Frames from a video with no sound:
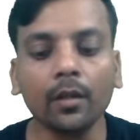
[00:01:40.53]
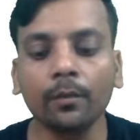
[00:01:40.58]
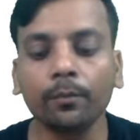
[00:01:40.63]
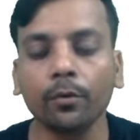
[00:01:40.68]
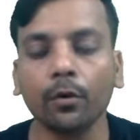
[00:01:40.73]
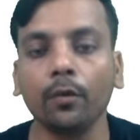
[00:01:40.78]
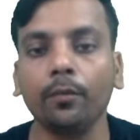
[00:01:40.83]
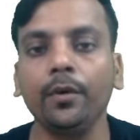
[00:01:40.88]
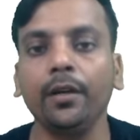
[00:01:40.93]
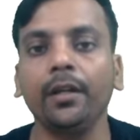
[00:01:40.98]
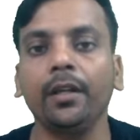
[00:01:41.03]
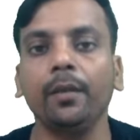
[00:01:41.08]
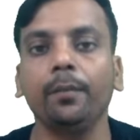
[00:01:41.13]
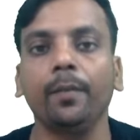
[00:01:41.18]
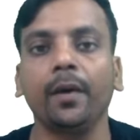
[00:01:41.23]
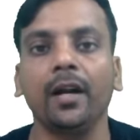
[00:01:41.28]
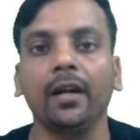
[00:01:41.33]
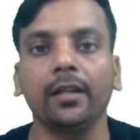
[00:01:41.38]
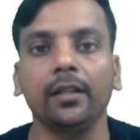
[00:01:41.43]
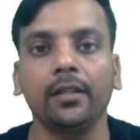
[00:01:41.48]
प्रोबलिटी
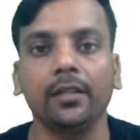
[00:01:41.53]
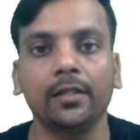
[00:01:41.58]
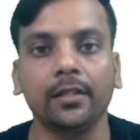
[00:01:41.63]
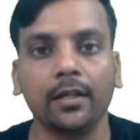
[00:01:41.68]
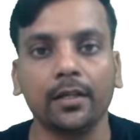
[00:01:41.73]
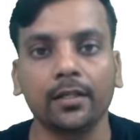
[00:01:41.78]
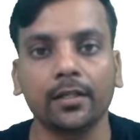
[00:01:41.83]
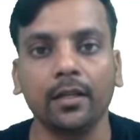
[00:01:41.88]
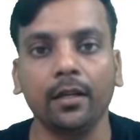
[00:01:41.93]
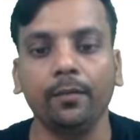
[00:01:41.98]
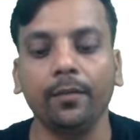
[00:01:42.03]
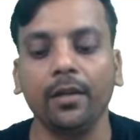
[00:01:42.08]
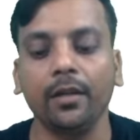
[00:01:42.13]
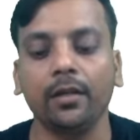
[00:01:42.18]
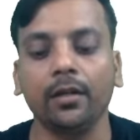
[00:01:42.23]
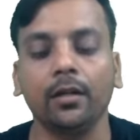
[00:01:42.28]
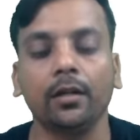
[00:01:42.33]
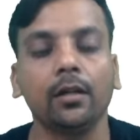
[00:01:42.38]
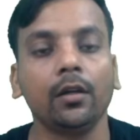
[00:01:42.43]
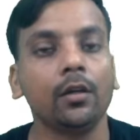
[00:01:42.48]
पार्ट स्टार्सकल
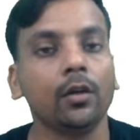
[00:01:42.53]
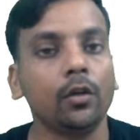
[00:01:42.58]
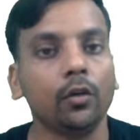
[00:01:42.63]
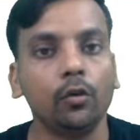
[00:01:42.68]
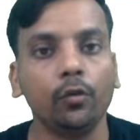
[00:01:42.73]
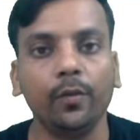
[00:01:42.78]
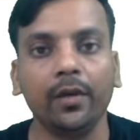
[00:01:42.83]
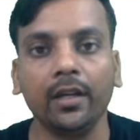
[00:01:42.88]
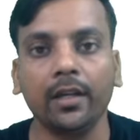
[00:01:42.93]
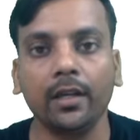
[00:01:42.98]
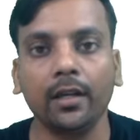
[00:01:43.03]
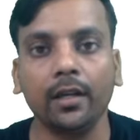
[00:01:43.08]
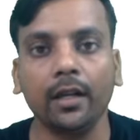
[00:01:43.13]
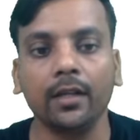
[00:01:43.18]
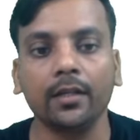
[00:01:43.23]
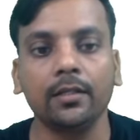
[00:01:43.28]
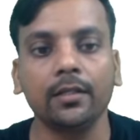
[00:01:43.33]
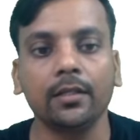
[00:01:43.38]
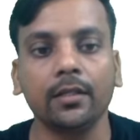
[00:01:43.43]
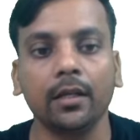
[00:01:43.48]
मेथड न्यूमेरिकल
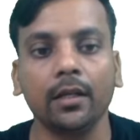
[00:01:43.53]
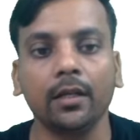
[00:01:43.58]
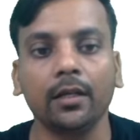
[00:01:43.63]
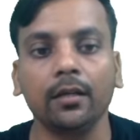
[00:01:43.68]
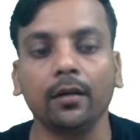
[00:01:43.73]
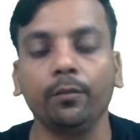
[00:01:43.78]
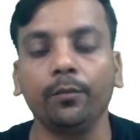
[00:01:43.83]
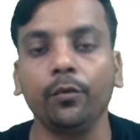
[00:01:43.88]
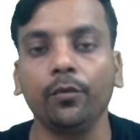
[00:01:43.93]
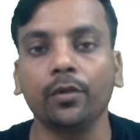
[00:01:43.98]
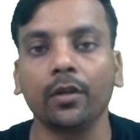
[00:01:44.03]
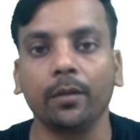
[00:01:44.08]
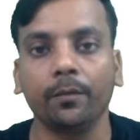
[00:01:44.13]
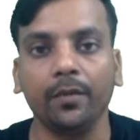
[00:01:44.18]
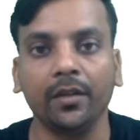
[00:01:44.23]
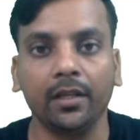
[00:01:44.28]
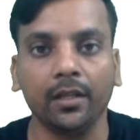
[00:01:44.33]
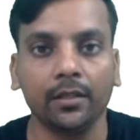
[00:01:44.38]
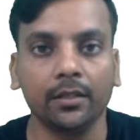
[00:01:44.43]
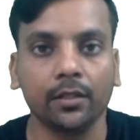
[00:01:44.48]
एनालिसिस एंड कंप्यूटर
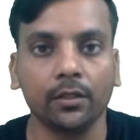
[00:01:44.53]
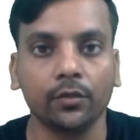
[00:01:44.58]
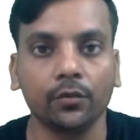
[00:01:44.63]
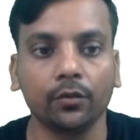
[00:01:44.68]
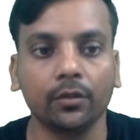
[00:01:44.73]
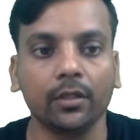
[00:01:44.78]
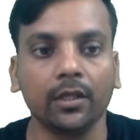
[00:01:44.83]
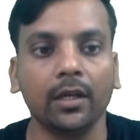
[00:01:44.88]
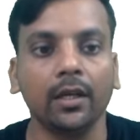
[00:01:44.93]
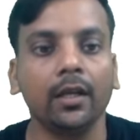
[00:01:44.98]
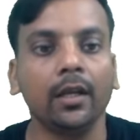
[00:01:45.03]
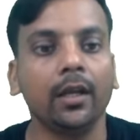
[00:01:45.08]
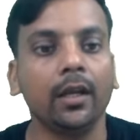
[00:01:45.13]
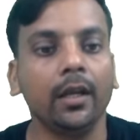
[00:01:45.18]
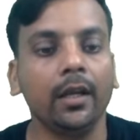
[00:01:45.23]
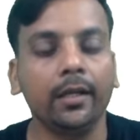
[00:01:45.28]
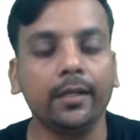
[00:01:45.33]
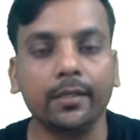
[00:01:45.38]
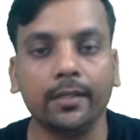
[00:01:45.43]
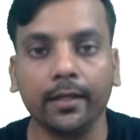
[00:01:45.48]
एप्लीकेशंस होता है
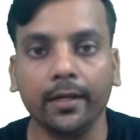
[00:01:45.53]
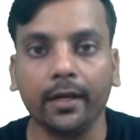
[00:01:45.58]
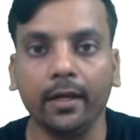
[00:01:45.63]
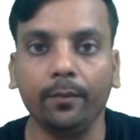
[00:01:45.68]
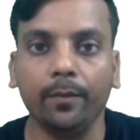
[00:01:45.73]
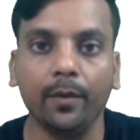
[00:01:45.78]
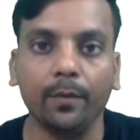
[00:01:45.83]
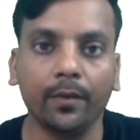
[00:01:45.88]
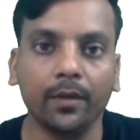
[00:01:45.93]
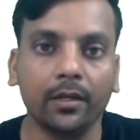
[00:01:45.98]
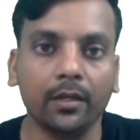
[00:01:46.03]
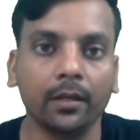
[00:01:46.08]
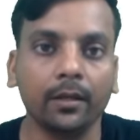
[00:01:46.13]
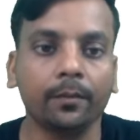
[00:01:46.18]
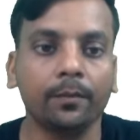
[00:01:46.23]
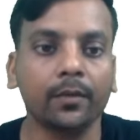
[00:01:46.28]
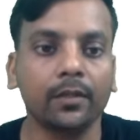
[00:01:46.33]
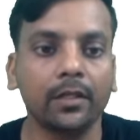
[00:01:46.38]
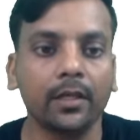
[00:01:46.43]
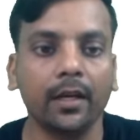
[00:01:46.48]
एंड सेकेंड
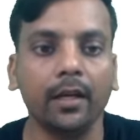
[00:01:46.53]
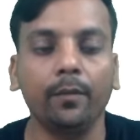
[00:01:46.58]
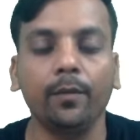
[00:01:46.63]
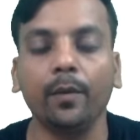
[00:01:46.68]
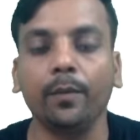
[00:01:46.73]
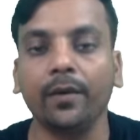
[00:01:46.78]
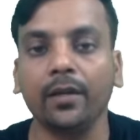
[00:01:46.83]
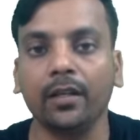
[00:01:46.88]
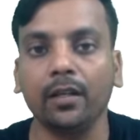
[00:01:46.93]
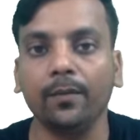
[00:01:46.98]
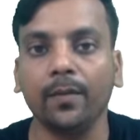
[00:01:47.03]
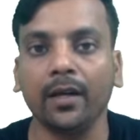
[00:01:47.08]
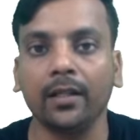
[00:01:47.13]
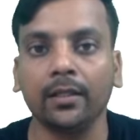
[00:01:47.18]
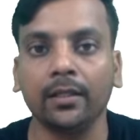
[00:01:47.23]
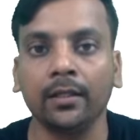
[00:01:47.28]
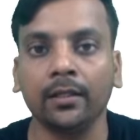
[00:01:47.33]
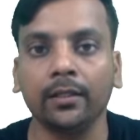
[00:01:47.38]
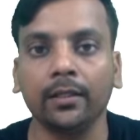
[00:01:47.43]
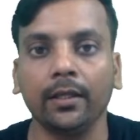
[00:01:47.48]
पेपर सेकेंड पेपर की
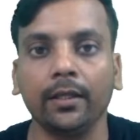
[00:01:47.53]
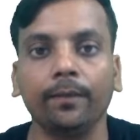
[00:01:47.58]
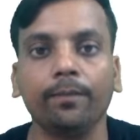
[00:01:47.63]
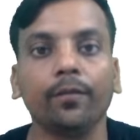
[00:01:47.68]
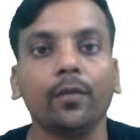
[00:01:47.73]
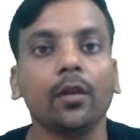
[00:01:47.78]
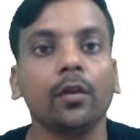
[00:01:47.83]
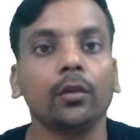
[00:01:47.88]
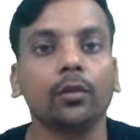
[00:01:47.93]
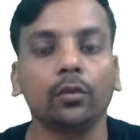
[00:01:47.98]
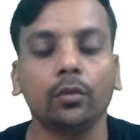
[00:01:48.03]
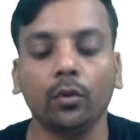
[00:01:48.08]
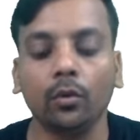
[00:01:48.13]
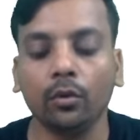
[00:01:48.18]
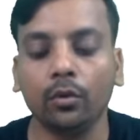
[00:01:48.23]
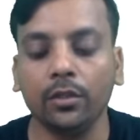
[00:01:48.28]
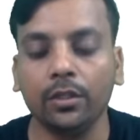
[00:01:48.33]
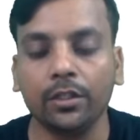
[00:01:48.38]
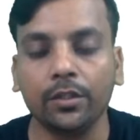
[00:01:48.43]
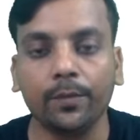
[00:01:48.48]
बात करते हैं तो
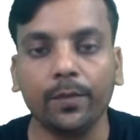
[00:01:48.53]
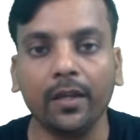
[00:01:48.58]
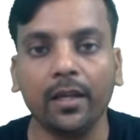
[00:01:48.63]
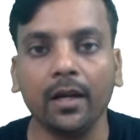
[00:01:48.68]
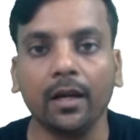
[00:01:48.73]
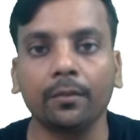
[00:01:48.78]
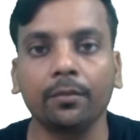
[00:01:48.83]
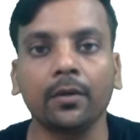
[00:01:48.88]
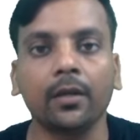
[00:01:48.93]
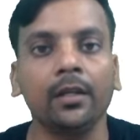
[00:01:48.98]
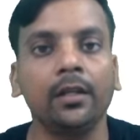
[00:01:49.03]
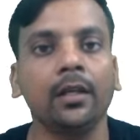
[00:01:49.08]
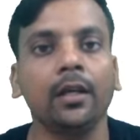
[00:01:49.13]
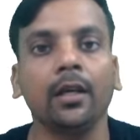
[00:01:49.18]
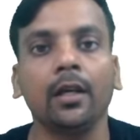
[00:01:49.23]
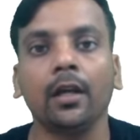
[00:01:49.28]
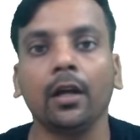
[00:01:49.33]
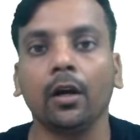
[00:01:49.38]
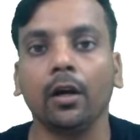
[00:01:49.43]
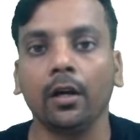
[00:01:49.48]
इसमें आपका
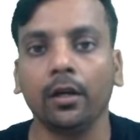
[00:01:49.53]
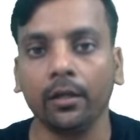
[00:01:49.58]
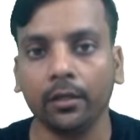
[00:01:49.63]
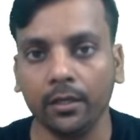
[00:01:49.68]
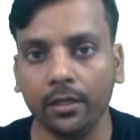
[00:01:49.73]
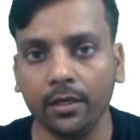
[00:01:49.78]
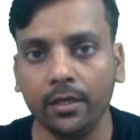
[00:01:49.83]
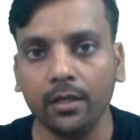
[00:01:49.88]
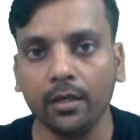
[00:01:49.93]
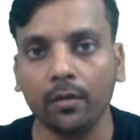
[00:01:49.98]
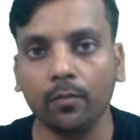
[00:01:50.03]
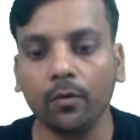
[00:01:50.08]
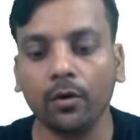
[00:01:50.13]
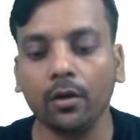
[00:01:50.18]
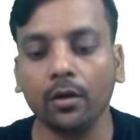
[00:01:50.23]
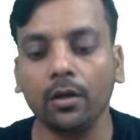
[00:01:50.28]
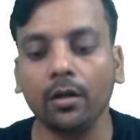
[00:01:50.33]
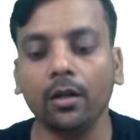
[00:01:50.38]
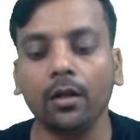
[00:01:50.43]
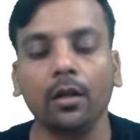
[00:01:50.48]
ये लीनियर
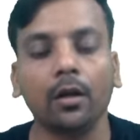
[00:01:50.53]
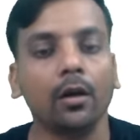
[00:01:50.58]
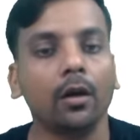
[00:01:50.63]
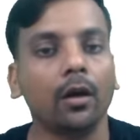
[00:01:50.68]
मॉडल